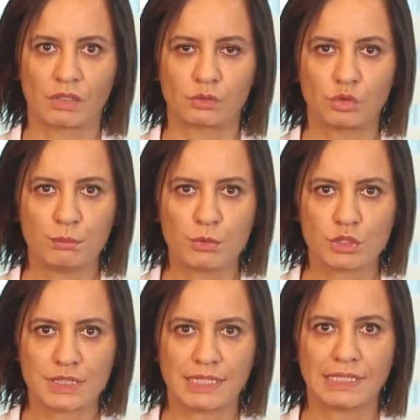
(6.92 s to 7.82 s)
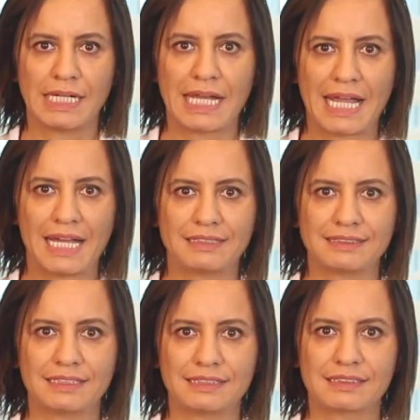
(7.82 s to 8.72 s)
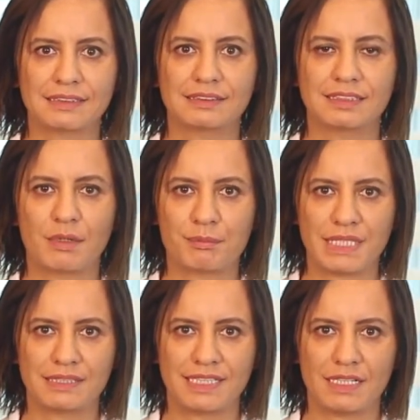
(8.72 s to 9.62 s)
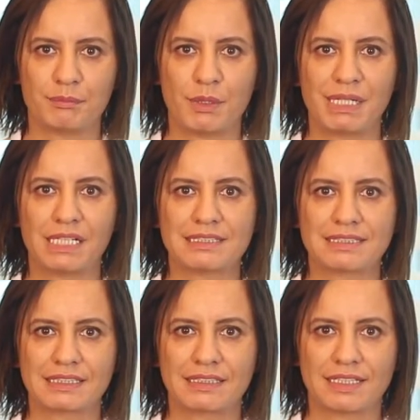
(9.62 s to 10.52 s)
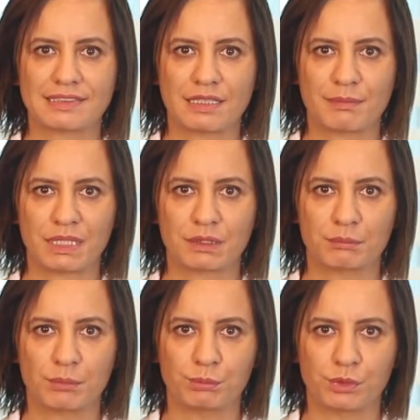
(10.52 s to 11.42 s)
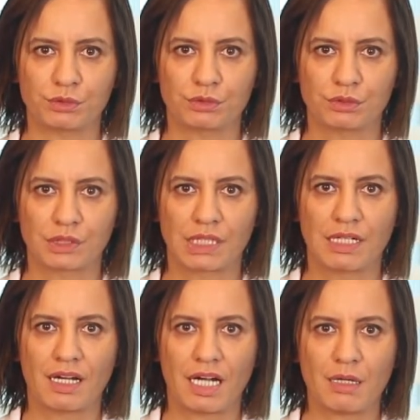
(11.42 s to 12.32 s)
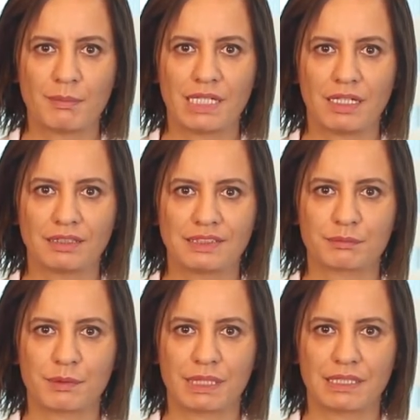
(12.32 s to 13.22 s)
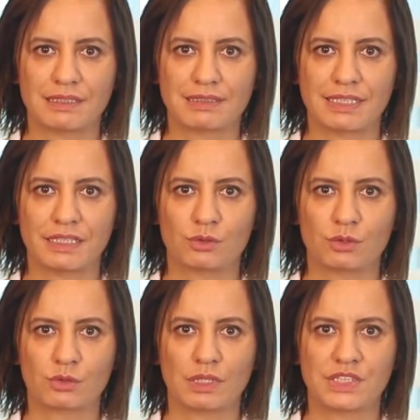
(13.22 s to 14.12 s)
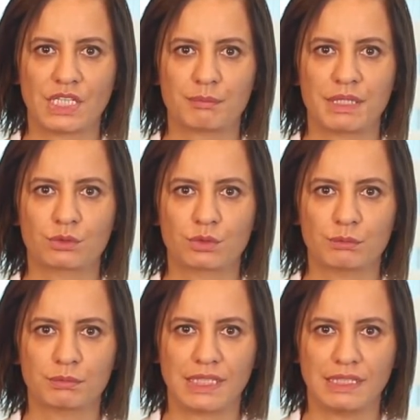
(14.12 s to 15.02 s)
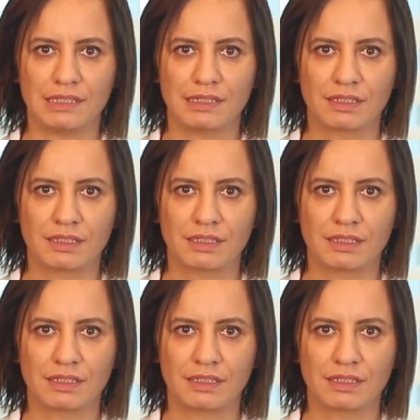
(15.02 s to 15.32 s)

Günümüzde her 8 kadından birinde meme kanserine rastlamak mümkün. Ama artık meme kanseri korkulacak bir durum değil.